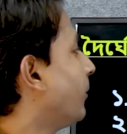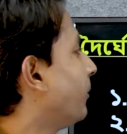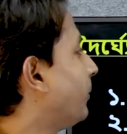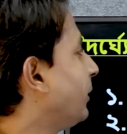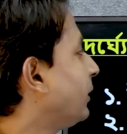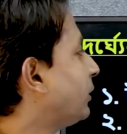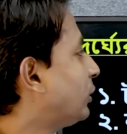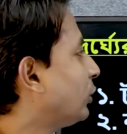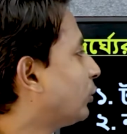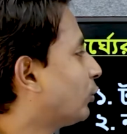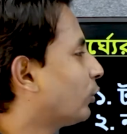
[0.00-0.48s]

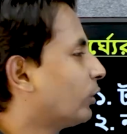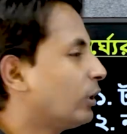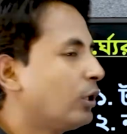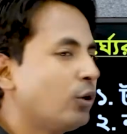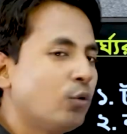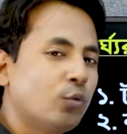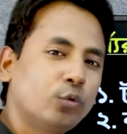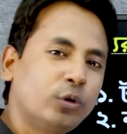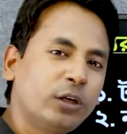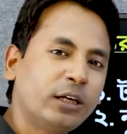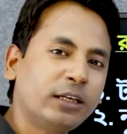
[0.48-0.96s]
ভিত্তি করে
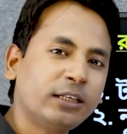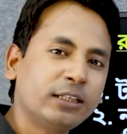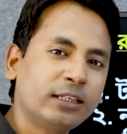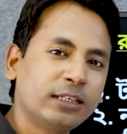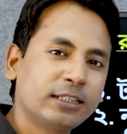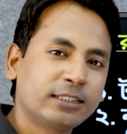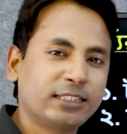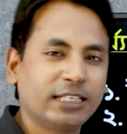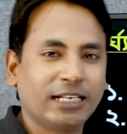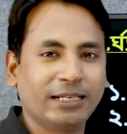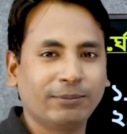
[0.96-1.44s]
উলের
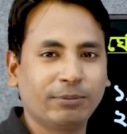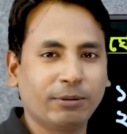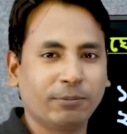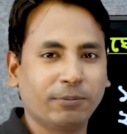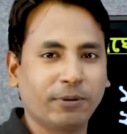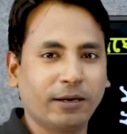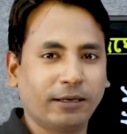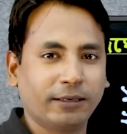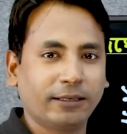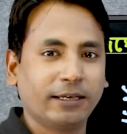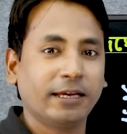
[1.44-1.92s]
শ্রেণী
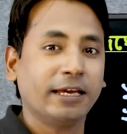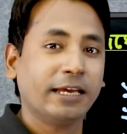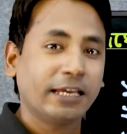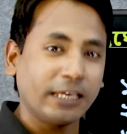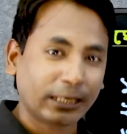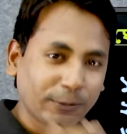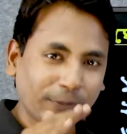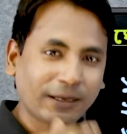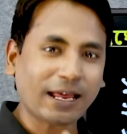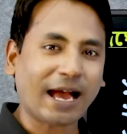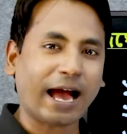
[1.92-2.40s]
বিভাগ
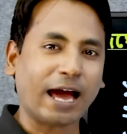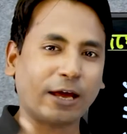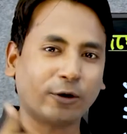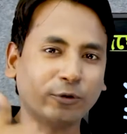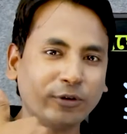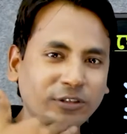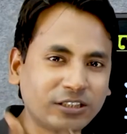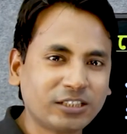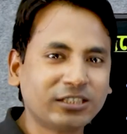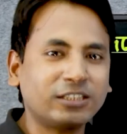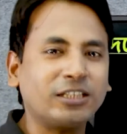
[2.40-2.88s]
এরপরে আরও
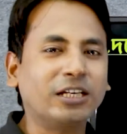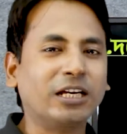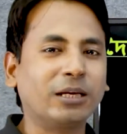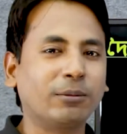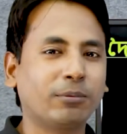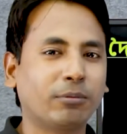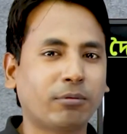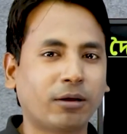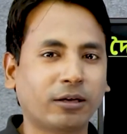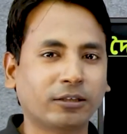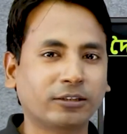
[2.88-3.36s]
একটি শ্রেণী
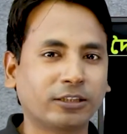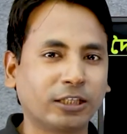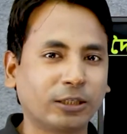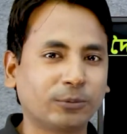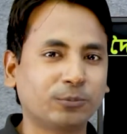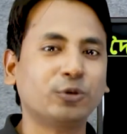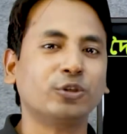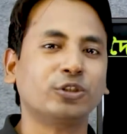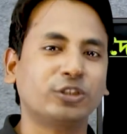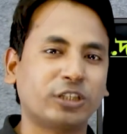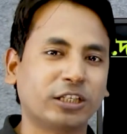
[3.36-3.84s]
বিভাগ
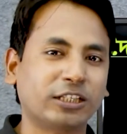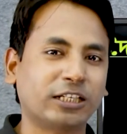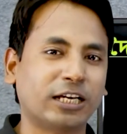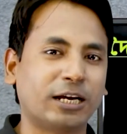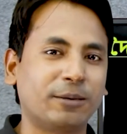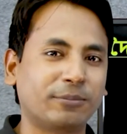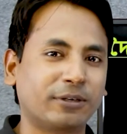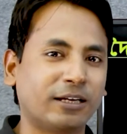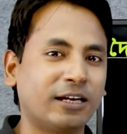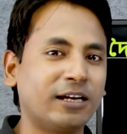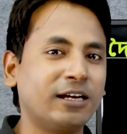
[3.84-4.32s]
দেখব সেটা
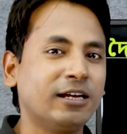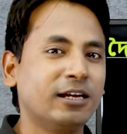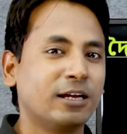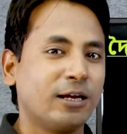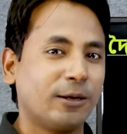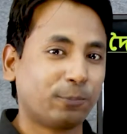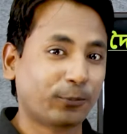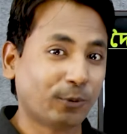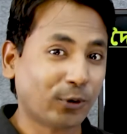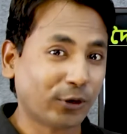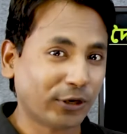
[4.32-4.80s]
আমরা
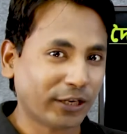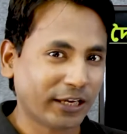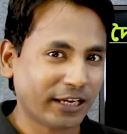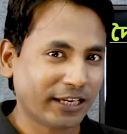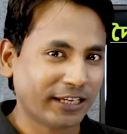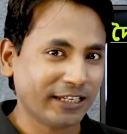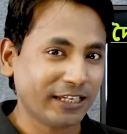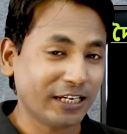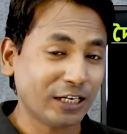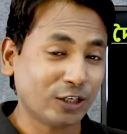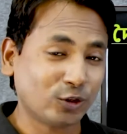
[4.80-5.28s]
পরে
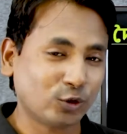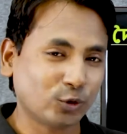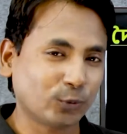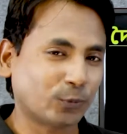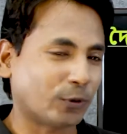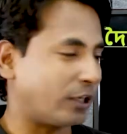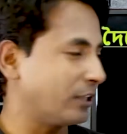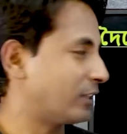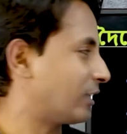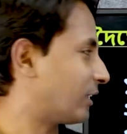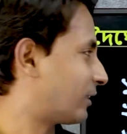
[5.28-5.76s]
একটু
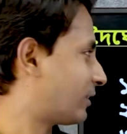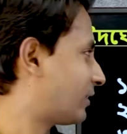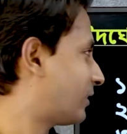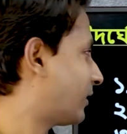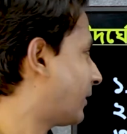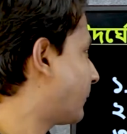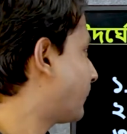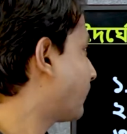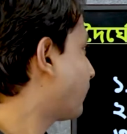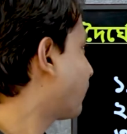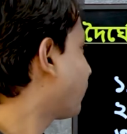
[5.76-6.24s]
পরে যাচ্ছি
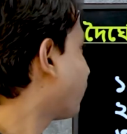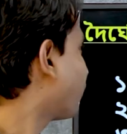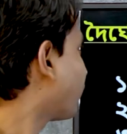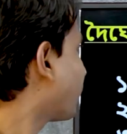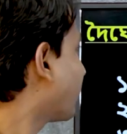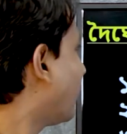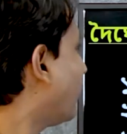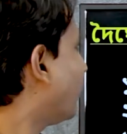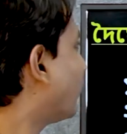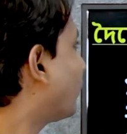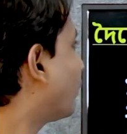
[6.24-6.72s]

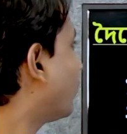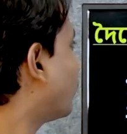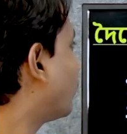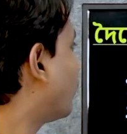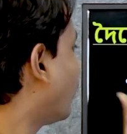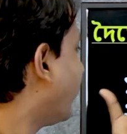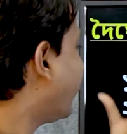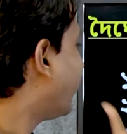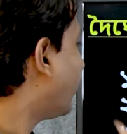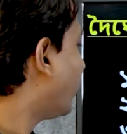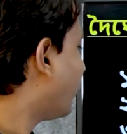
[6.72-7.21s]
তো
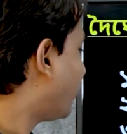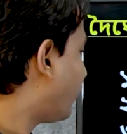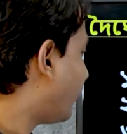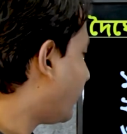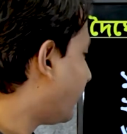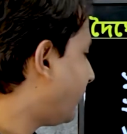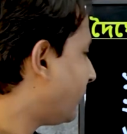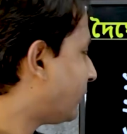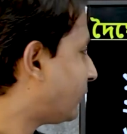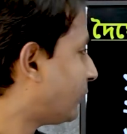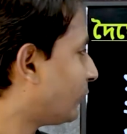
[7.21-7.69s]
দৈর্ঘ্যের উপর
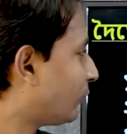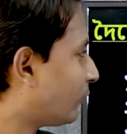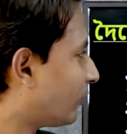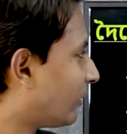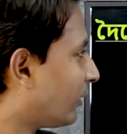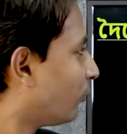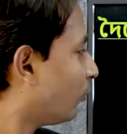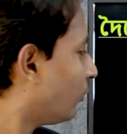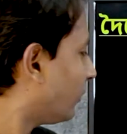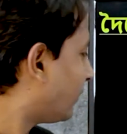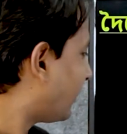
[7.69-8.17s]
ভিত্তি করে
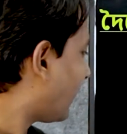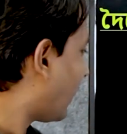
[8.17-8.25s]
উলকে